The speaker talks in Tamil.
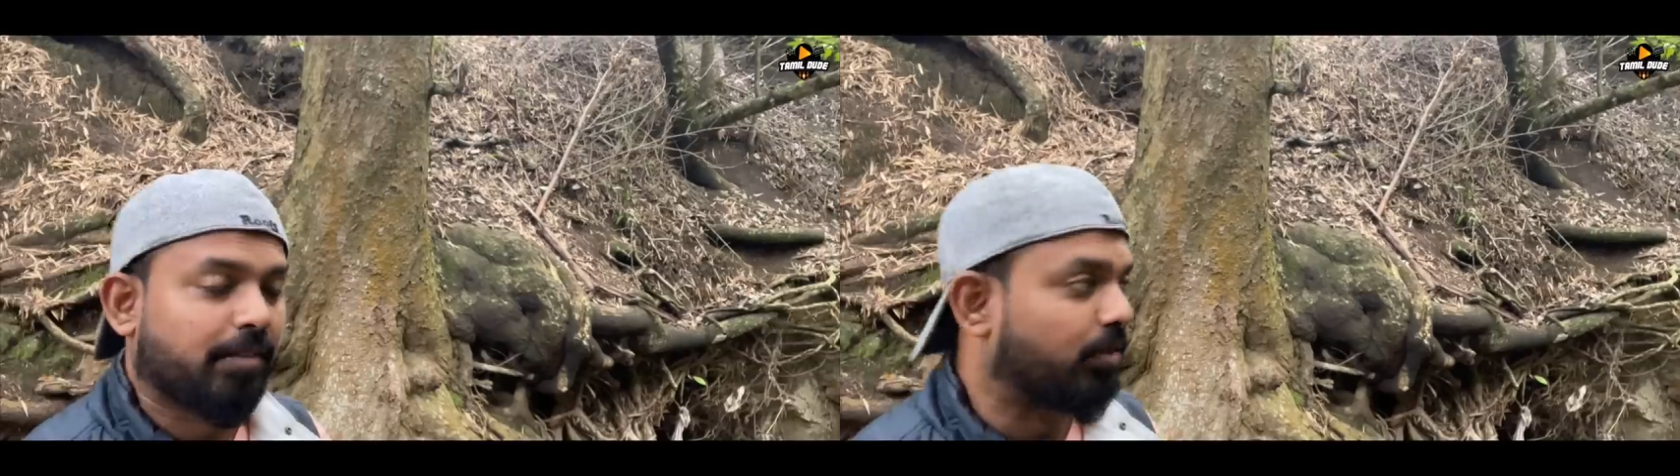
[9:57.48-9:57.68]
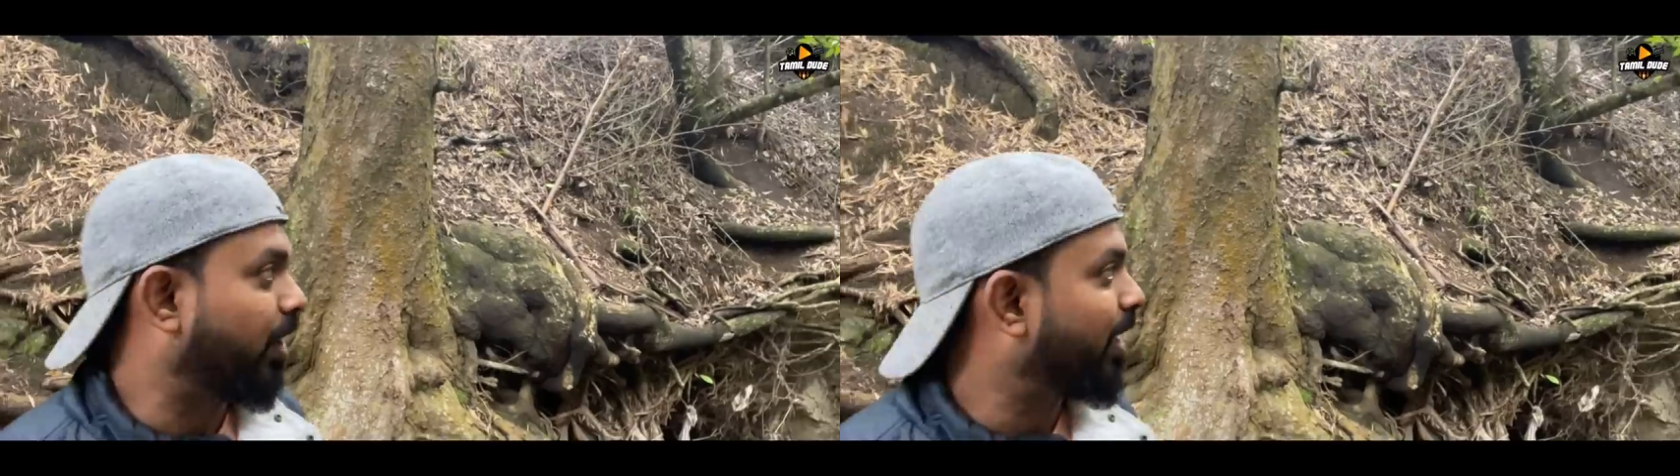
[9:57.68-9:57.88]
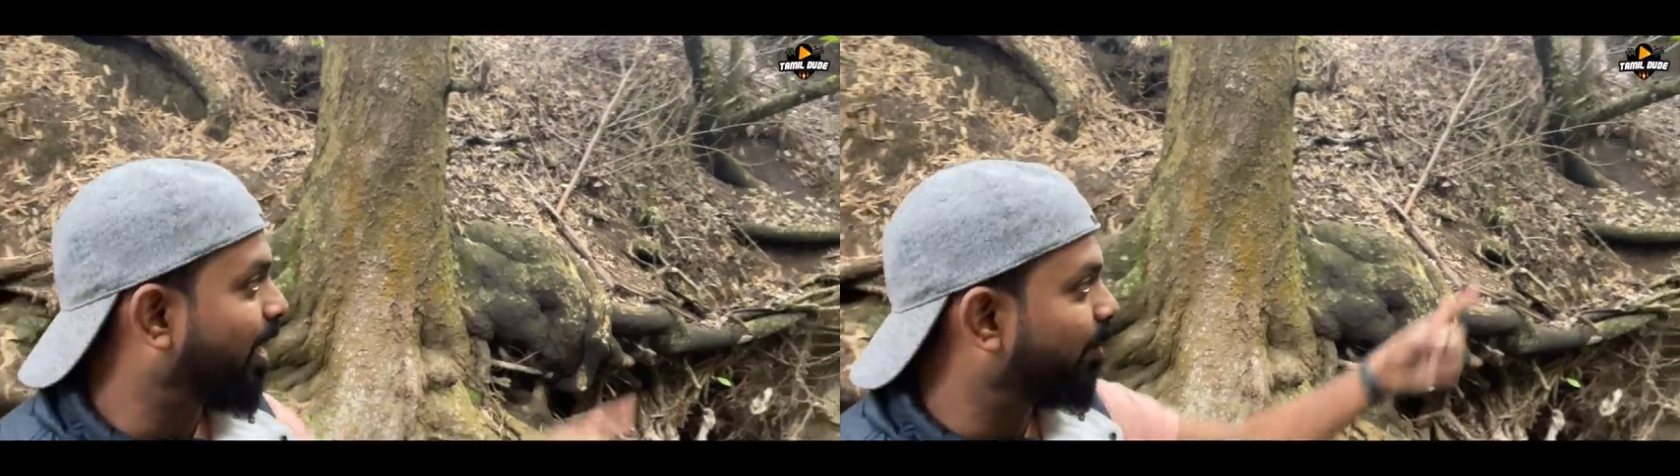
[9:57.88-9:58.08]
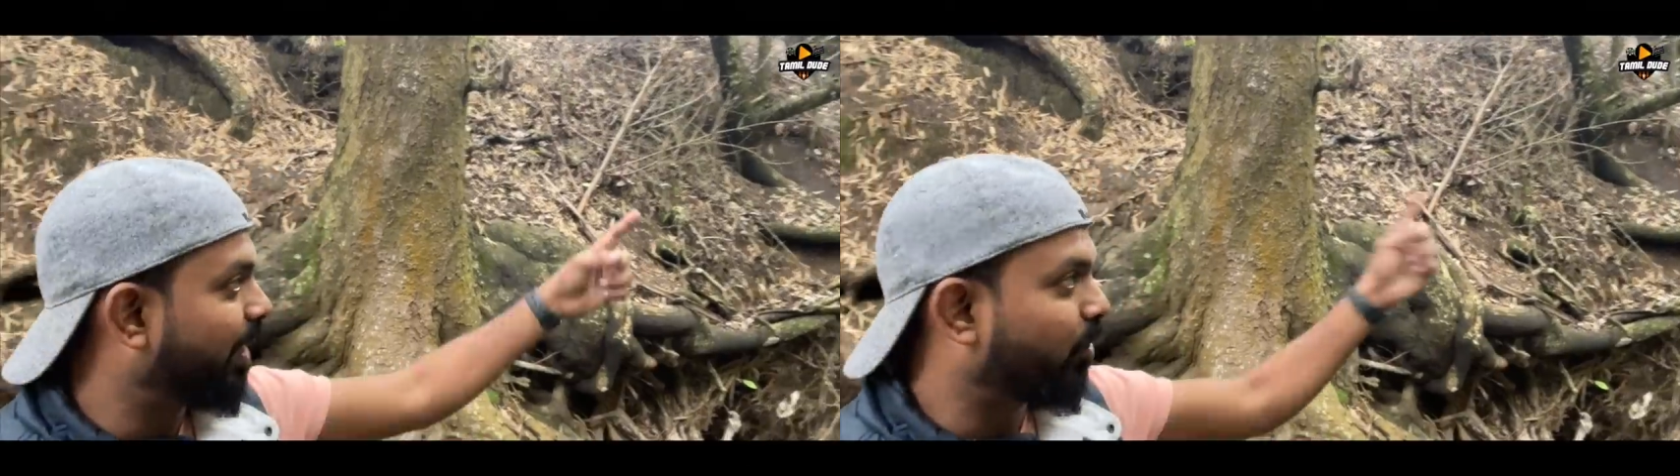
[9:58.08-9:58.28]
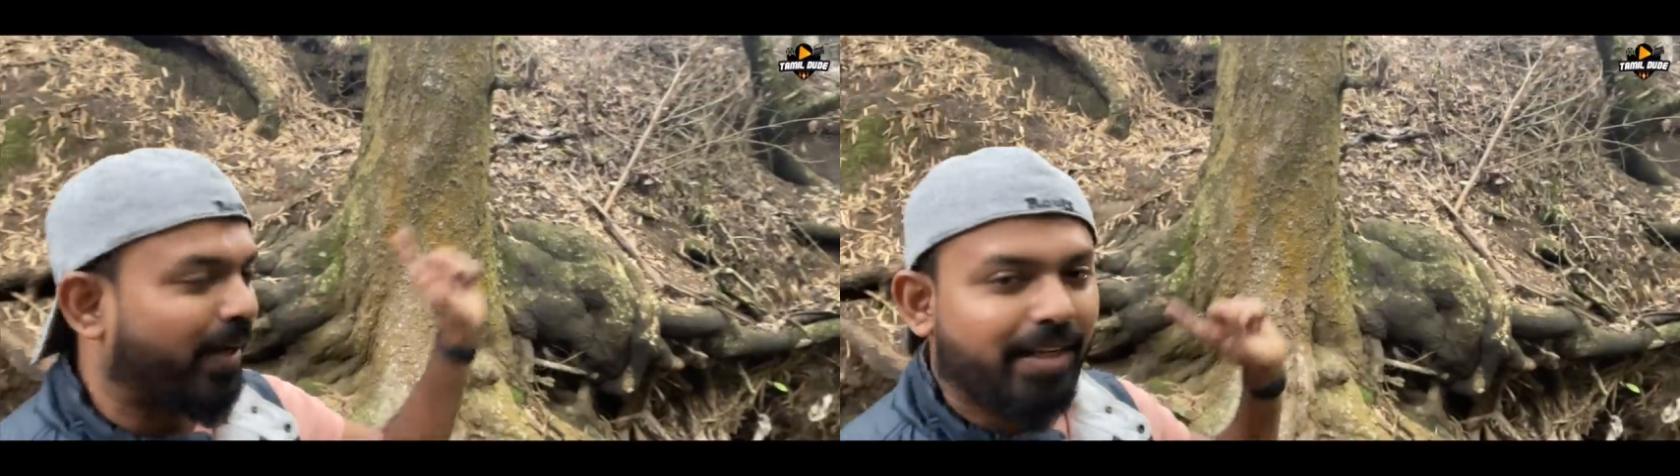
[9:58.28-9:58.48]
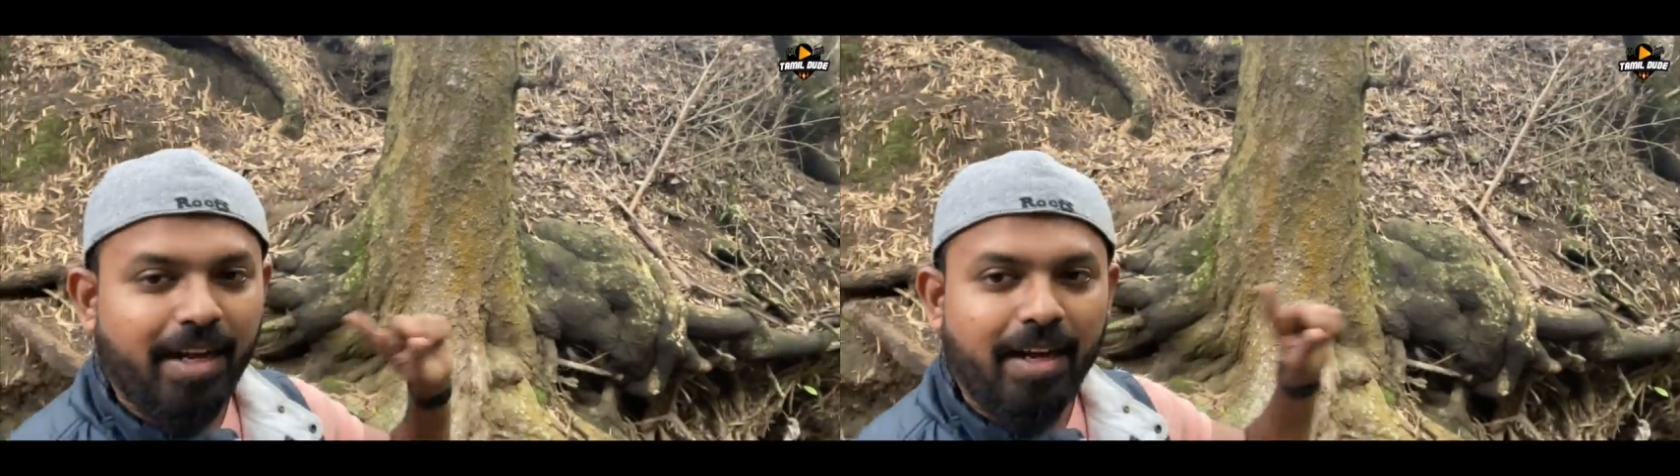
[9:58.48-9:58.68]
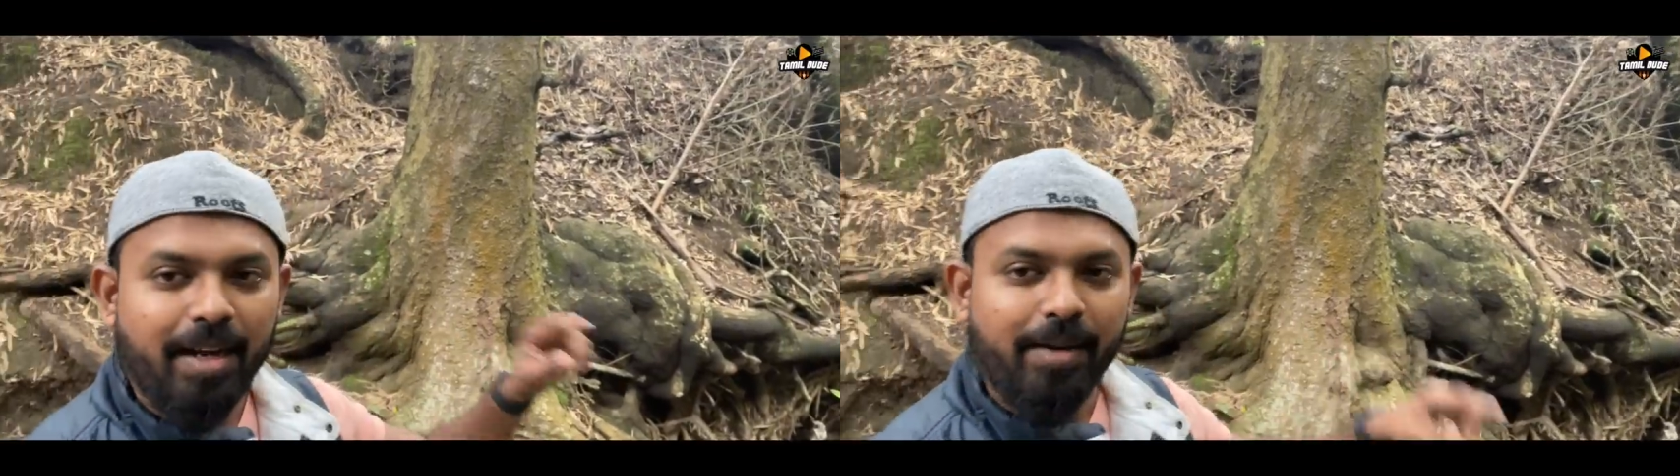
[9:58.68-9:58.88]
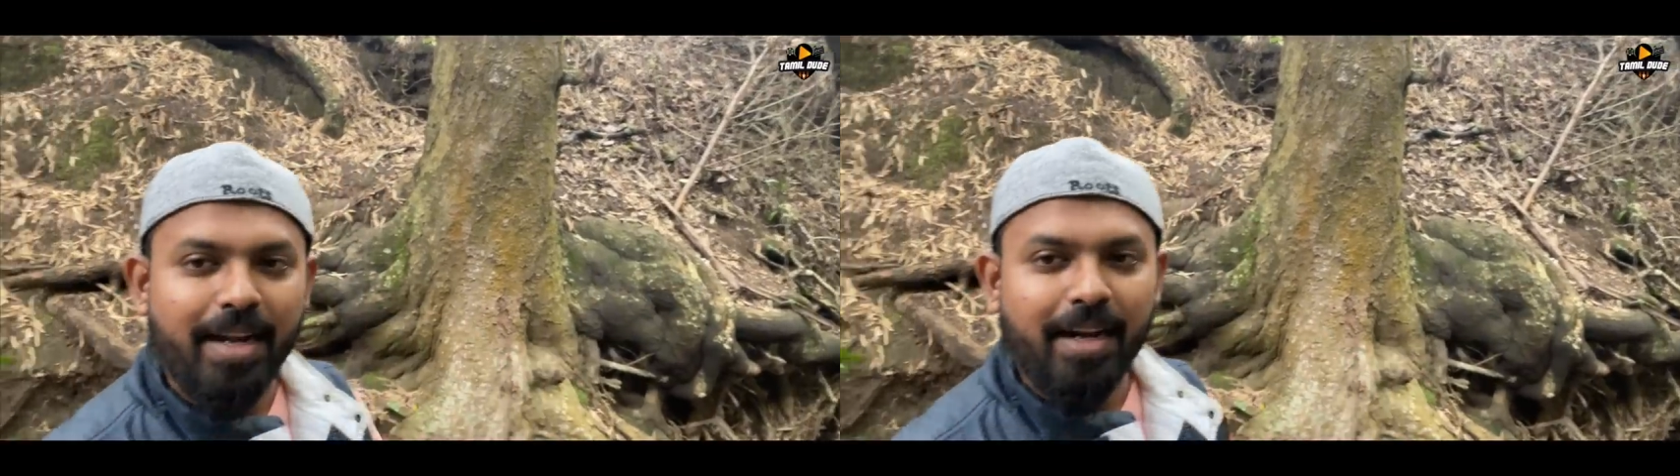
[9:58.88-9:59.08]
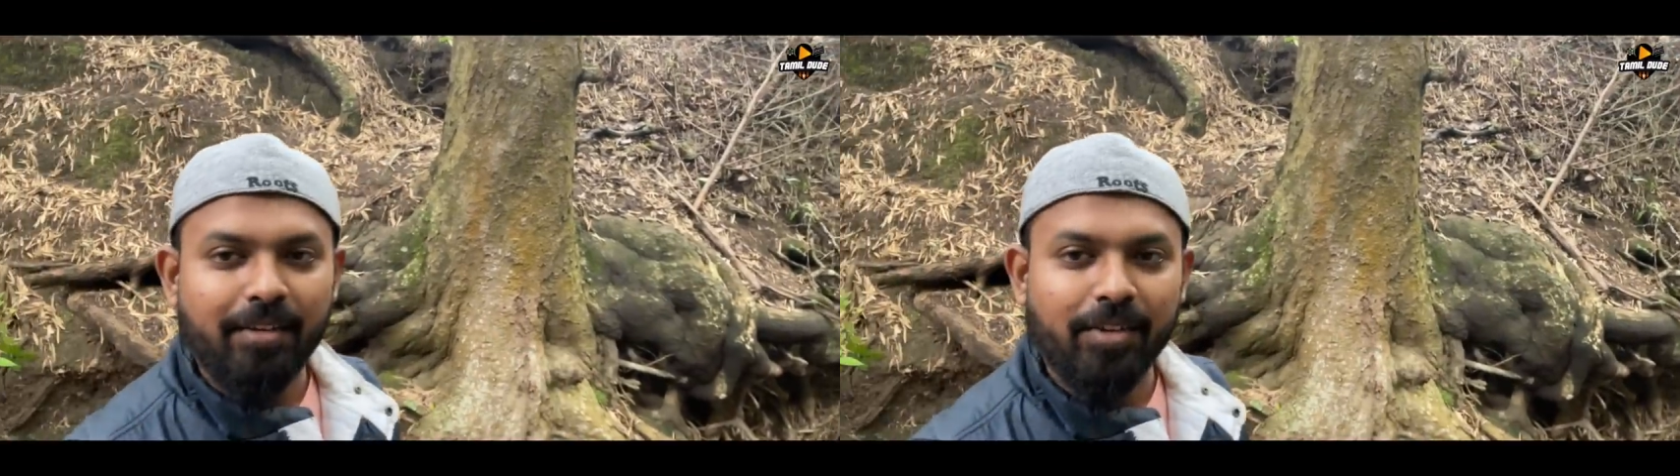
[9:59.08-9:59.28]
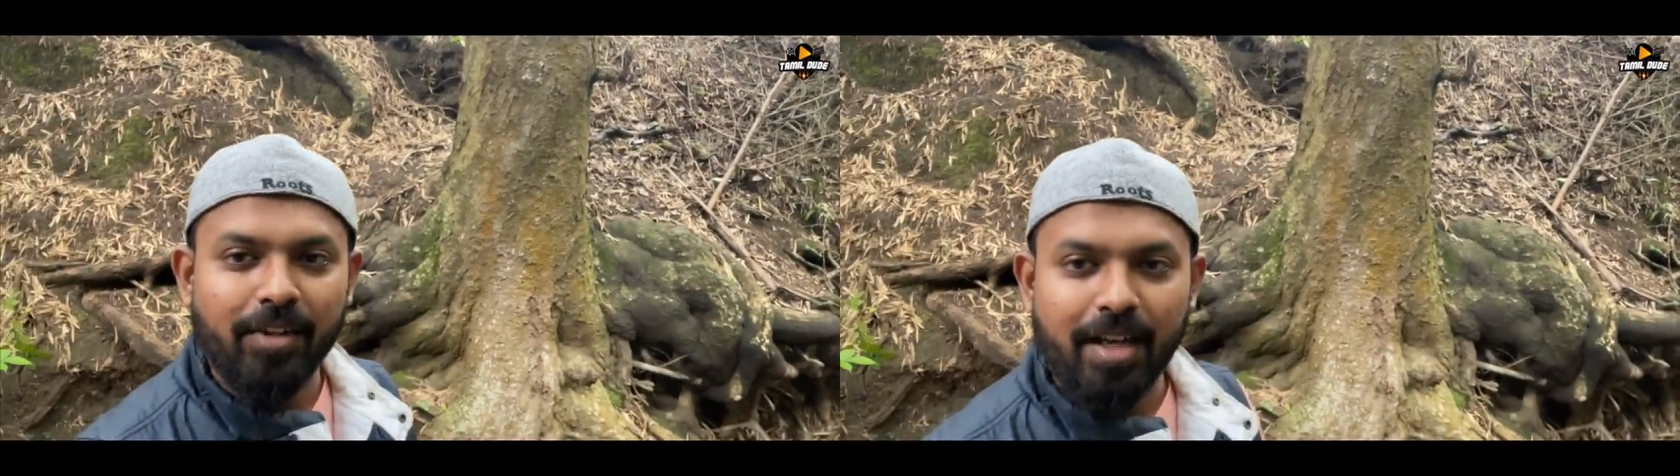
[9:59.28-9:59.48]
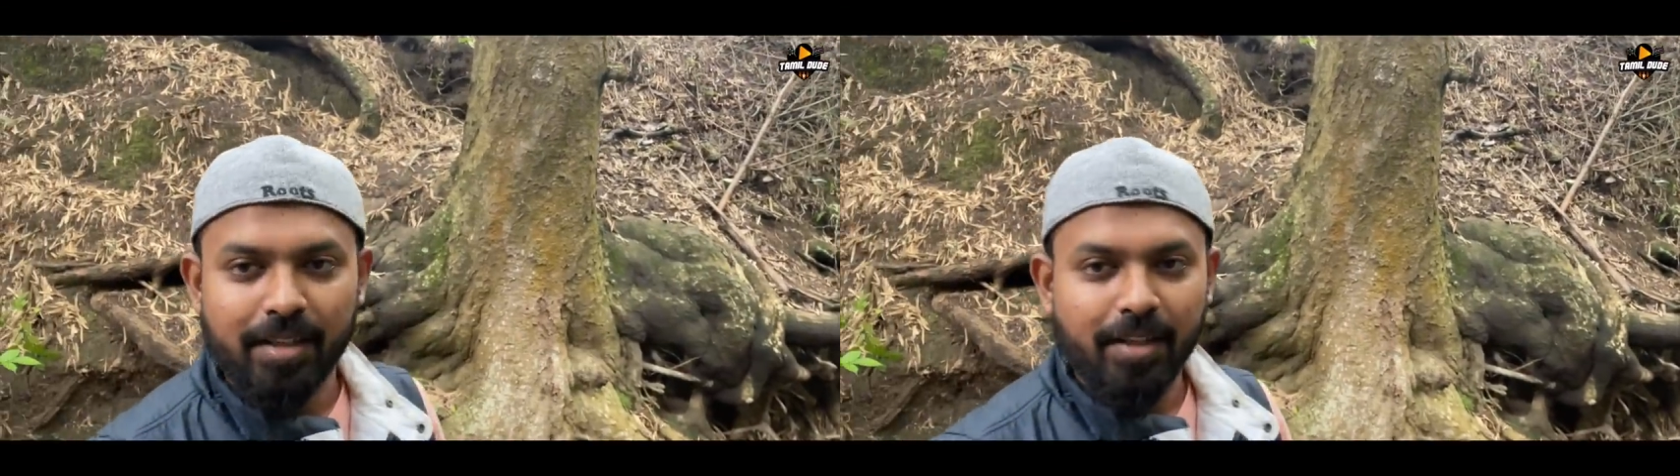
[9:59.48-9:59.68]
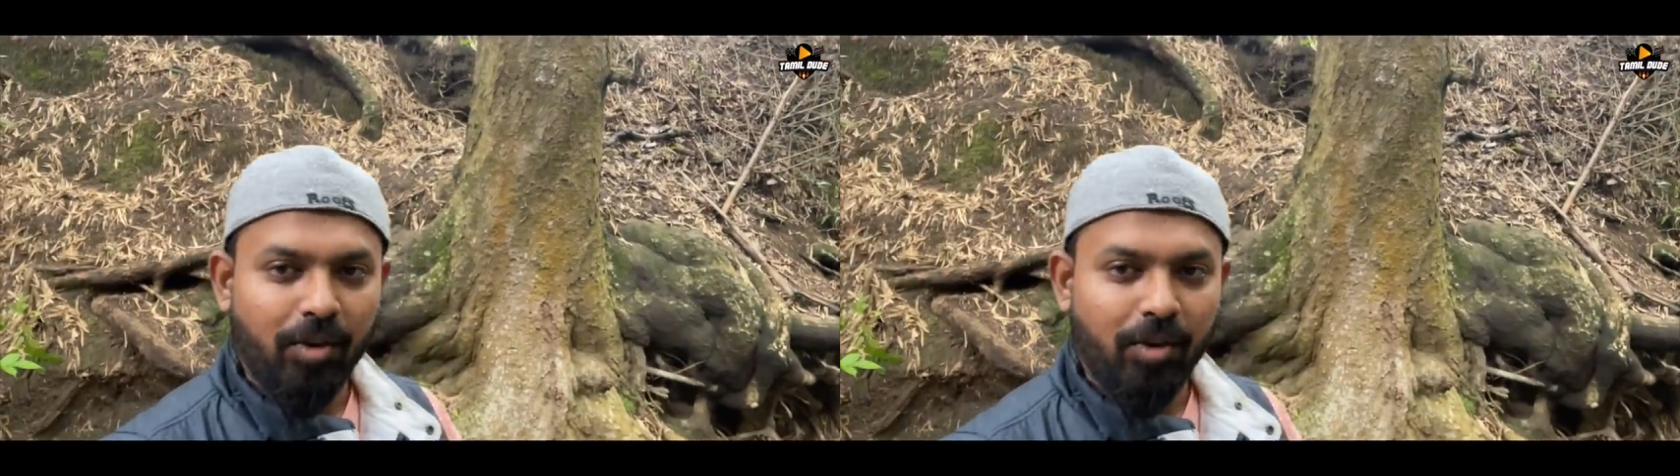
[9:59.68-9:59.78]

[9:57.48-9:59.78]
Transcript: ஸோ அதனால் அப்படியே குயிக்காக அப்படி நடந்து வந்தோன்னா